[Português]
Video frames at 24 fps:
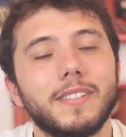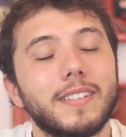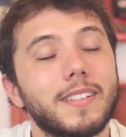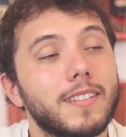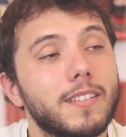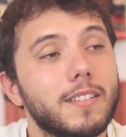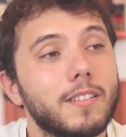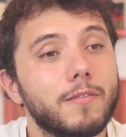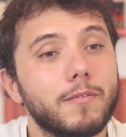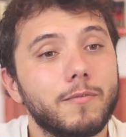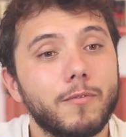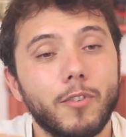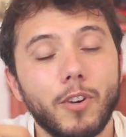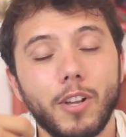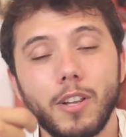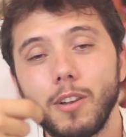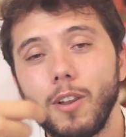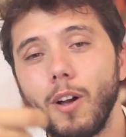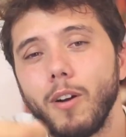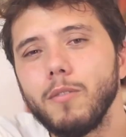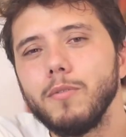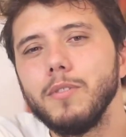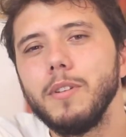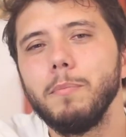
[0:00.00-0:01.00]
e foi
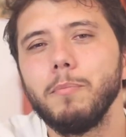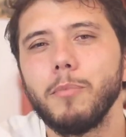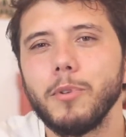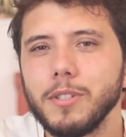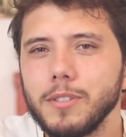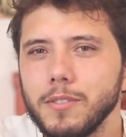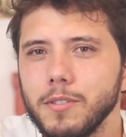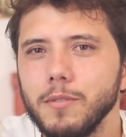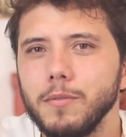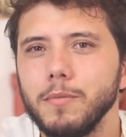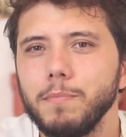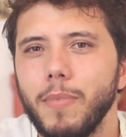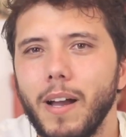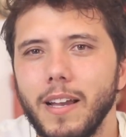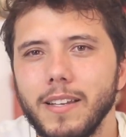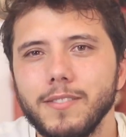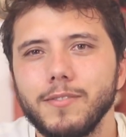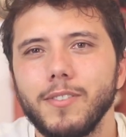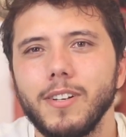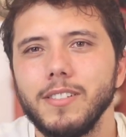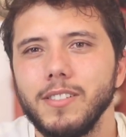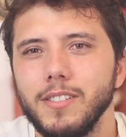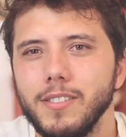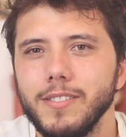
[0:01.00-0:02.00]
logo depois que o
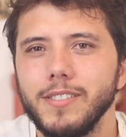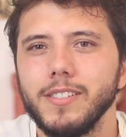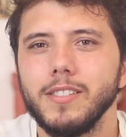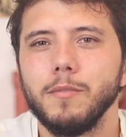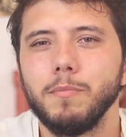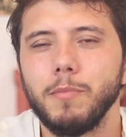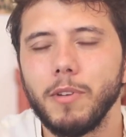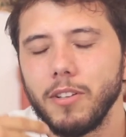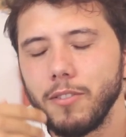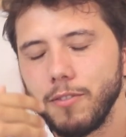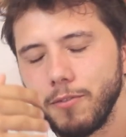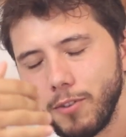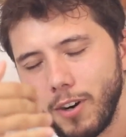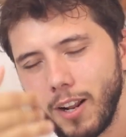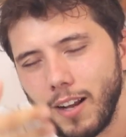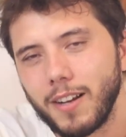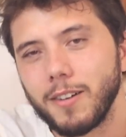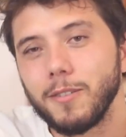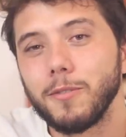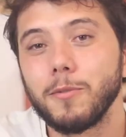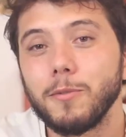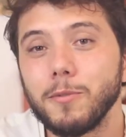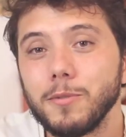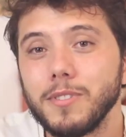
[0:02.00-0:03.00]
país foi atingido pelo
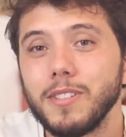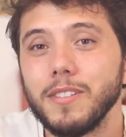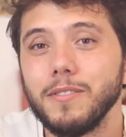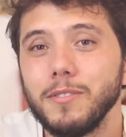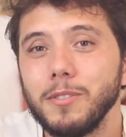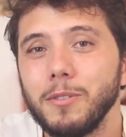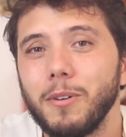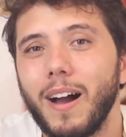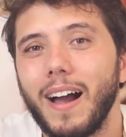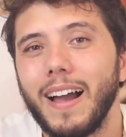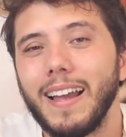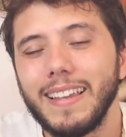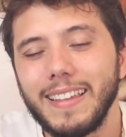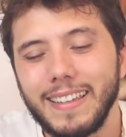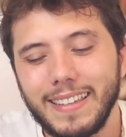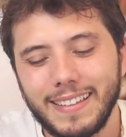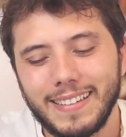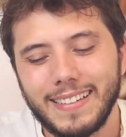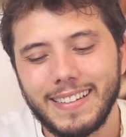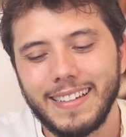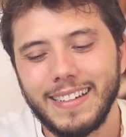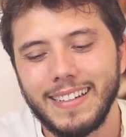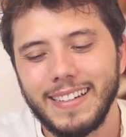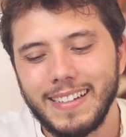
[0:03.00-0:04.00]
furacão Gustav Ike
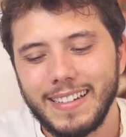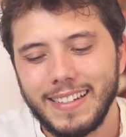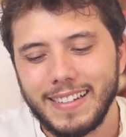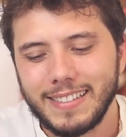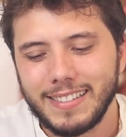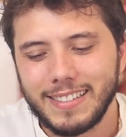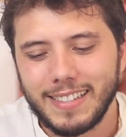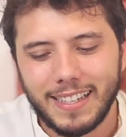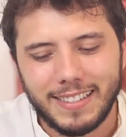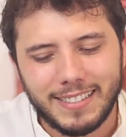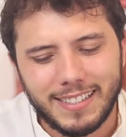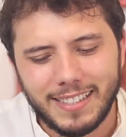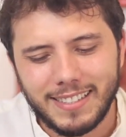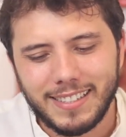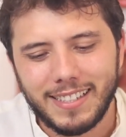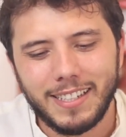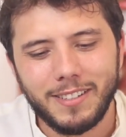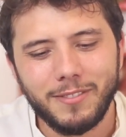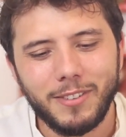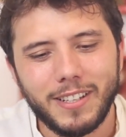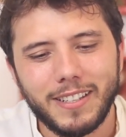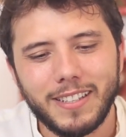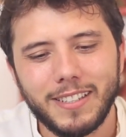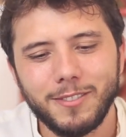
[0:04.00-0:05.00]
Você acha que esse
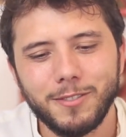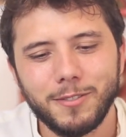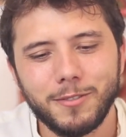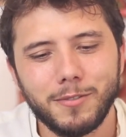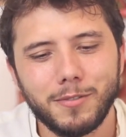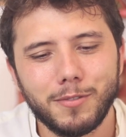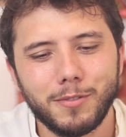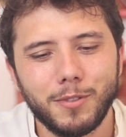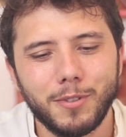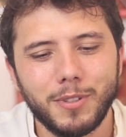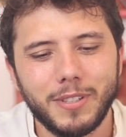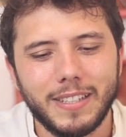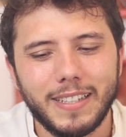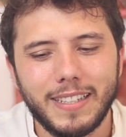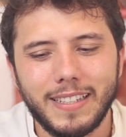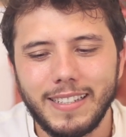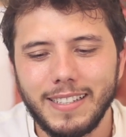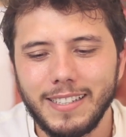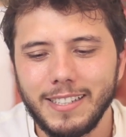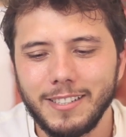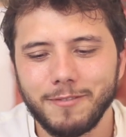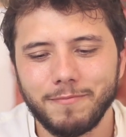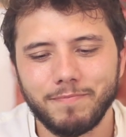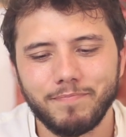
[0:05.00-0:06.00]
livro aqui não custou
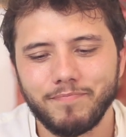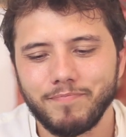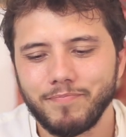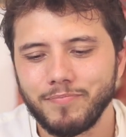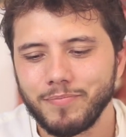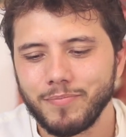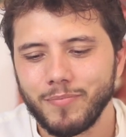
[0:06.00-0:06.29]
nem